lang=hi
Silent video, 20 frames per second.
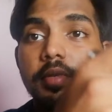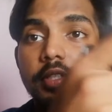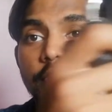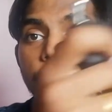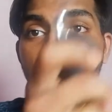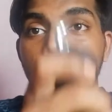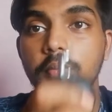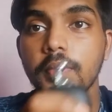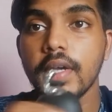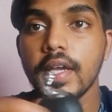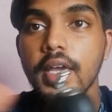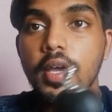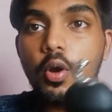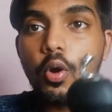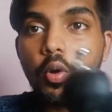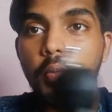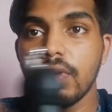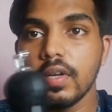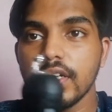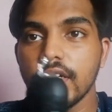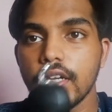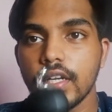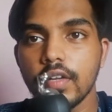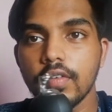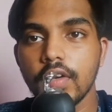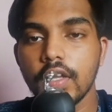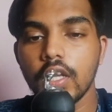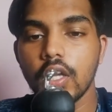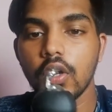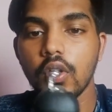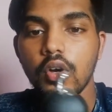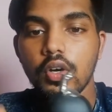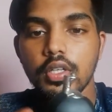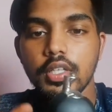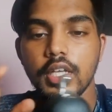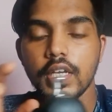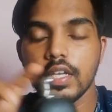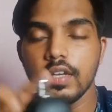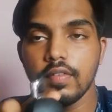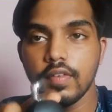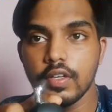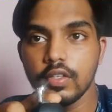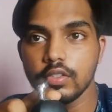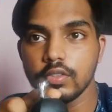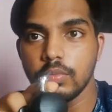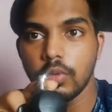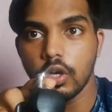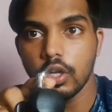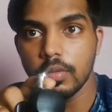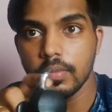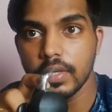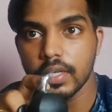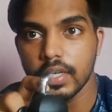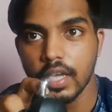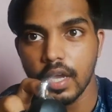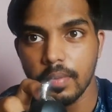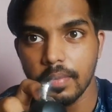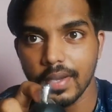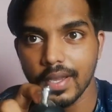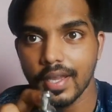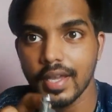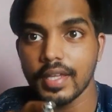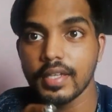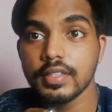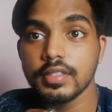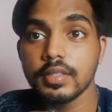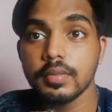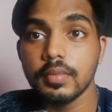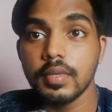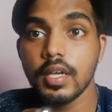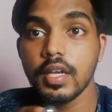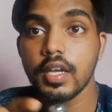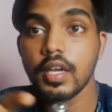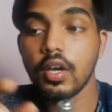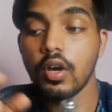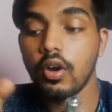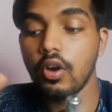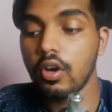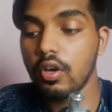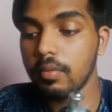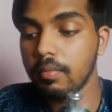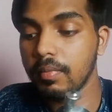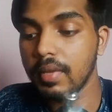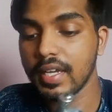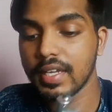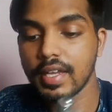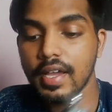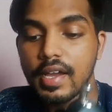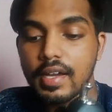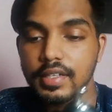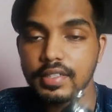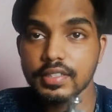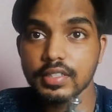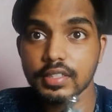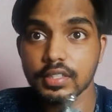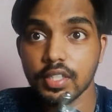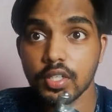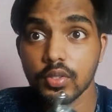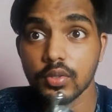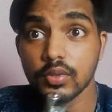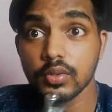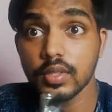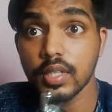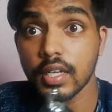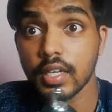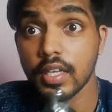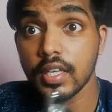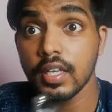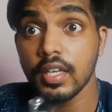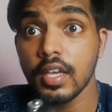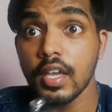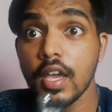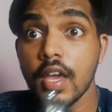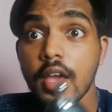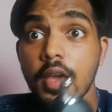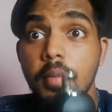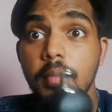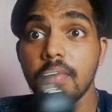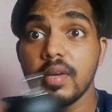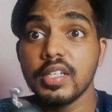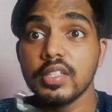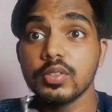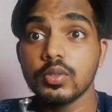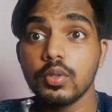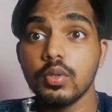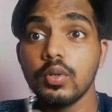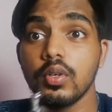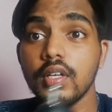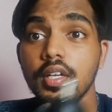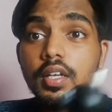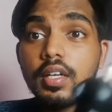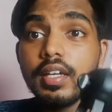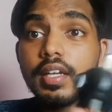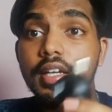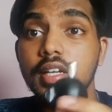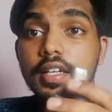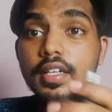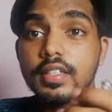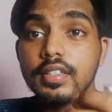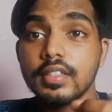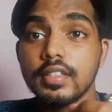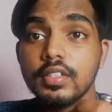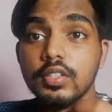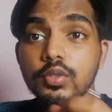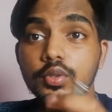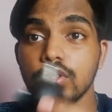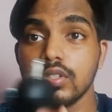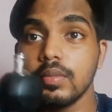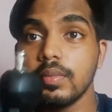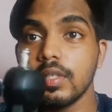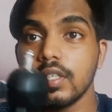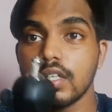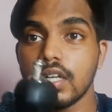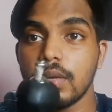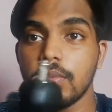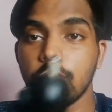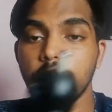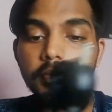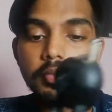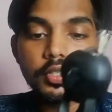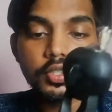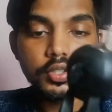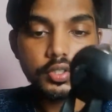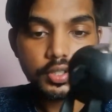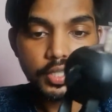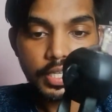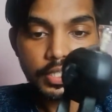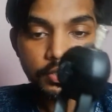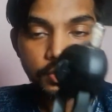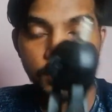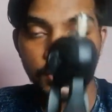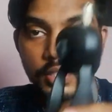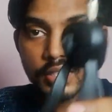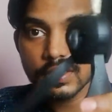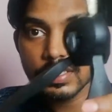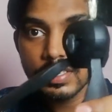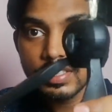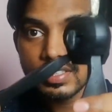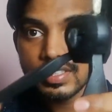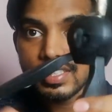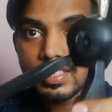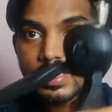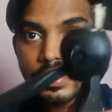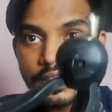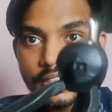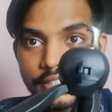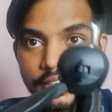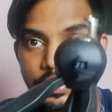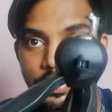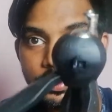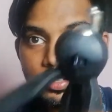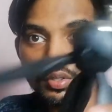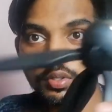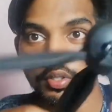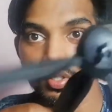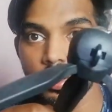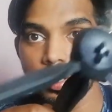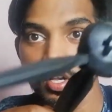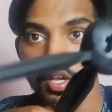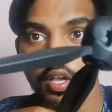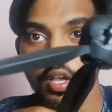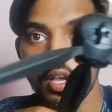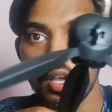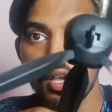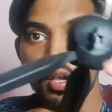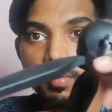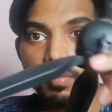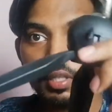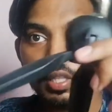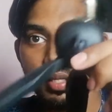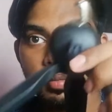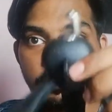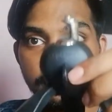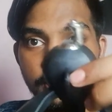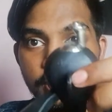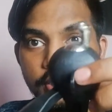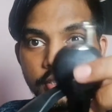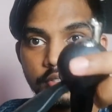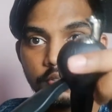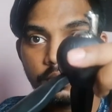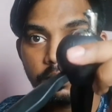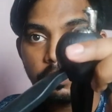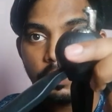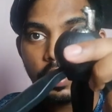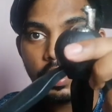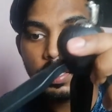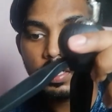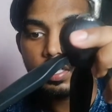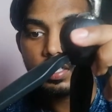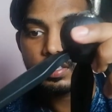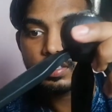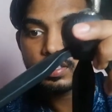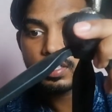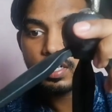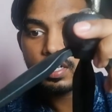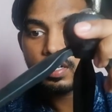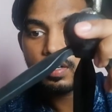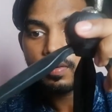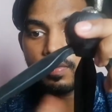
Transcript: इसको मैं ओपन करने वाला हूँ और देखने वाला हूँ इस बॉल में क्या मैकेनिज़्म है और मैं क्या कर सकता हूँ ताकि मैं इसको एक यूजेबल ट्राईपोर्ट बिकॉज एज यू गाइस कैन सी कि इसका जो मतलब ये जो पार्ट है इसका